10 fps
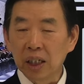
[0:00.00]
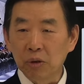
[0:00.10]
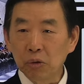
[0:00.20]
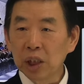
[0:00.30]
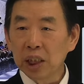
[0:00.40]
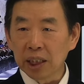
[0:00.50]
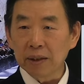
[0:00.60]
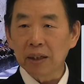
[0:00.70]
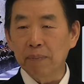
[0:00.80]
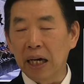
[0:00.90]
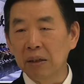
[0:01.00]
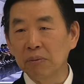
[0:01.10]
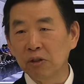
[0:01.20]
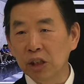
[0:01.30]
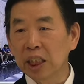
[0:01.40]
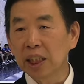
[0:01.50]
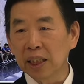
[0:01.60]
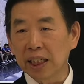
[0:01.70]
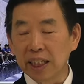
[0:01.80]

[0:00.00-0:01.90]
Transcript: 예, 우리식 발음, 우리식